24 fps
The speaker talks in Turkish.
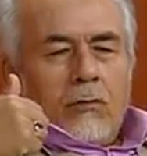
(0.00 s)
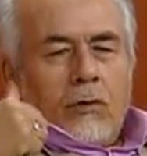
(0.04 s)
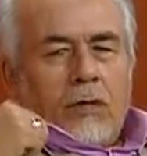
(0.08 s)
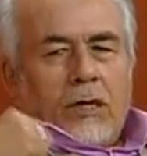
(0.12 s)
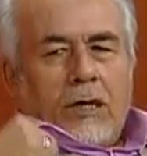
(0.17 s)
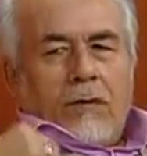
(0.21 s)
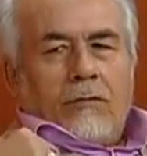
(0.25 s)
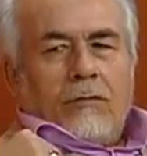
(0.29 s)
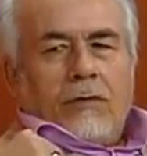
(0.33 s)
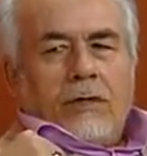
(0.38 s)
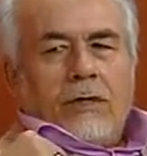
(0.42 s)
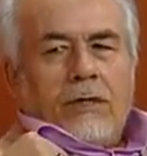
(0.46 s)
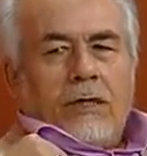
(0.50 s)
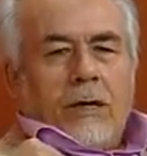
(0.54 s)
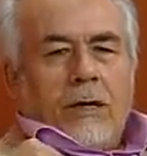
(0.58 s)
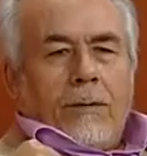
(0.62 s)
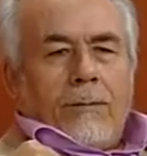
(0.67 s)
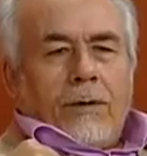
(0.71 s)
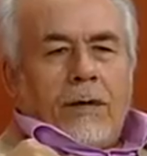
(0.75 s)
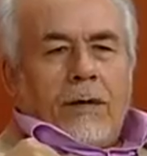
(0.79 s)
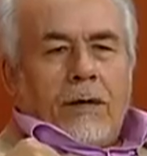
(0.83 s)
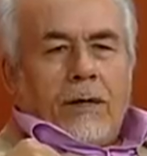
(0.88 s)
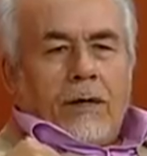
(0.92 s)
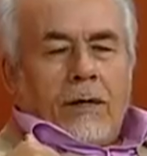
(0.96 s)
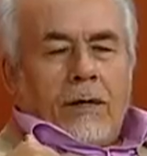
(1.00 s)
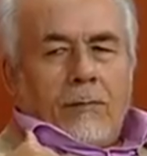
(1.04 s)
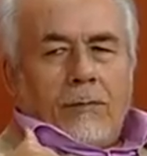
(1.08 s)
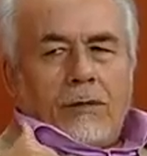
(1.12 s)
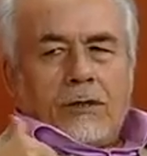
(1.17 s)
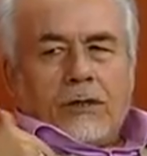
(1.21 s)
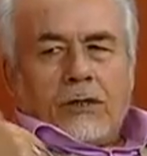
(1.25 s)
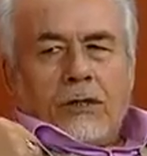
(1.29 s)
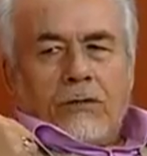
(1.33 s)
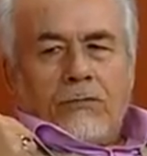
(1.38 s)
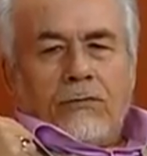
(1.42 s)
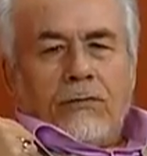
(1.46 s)
Görevini yapar
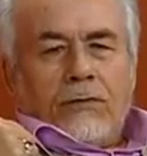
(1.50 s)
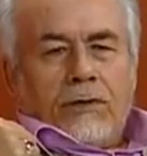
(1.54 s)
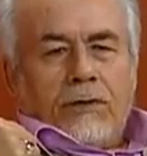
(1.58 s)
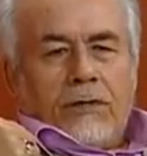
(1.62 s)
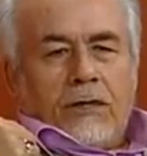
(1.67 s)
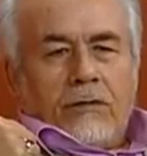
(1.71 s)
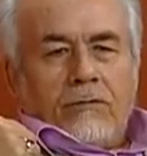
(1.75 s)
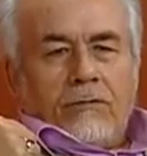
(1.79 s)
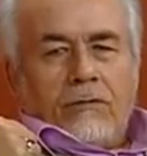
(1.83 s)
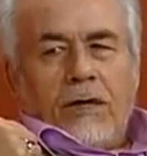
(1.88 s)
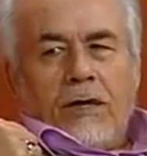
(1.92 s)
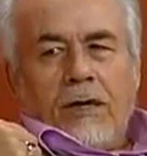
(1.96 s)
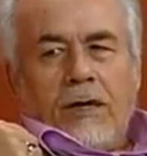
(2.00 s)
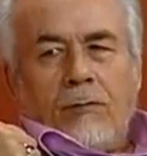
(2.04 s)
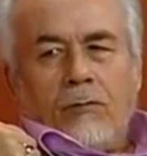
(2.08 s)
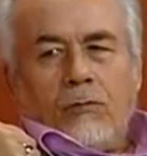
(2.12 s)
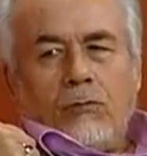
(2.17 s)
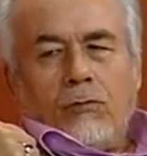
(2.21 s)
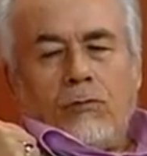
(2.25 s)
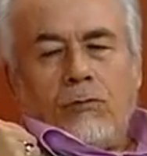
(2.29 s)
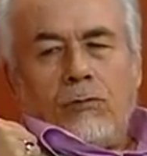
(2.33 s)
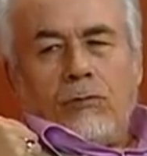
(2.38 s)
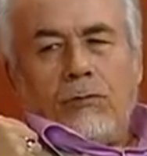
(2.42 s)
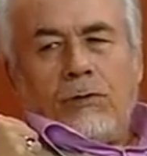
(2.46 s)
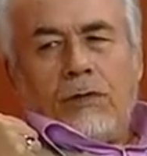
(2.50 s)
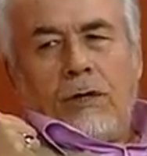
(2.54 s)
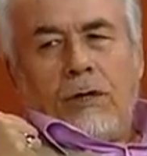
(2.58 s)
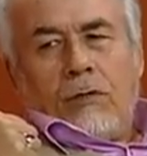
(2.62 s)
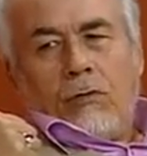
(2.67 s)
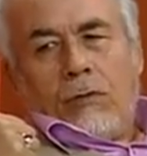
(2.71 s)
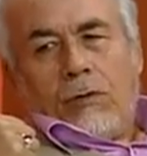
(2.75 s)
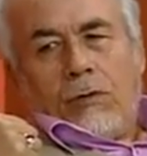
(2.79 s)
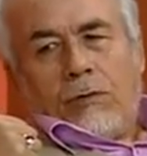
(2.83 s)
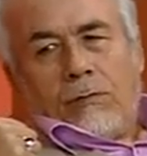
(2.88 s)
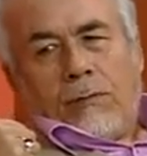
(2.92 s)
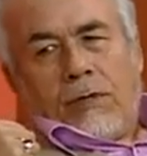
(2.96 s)
ama şefinden veya
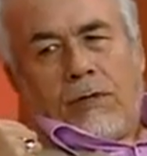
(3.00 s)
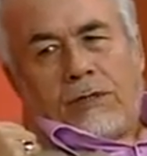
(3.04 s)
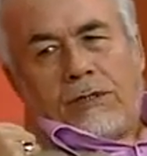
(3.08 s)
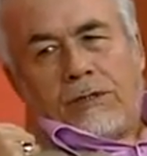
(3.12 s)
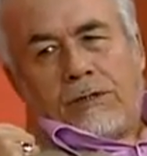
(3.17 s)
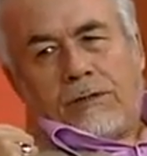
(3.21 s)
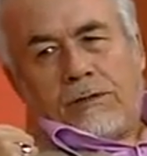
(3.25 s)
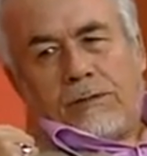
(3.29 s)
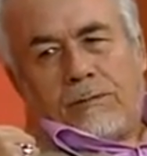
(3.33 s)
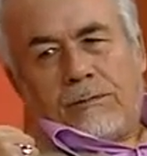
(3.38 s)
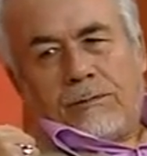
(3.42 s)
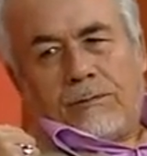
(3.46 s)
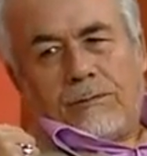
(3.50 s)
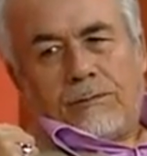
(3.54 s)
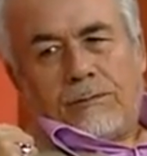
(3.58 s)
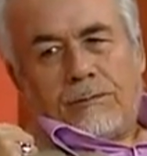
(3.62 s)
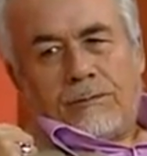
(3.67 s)
müdüründen korkmaz.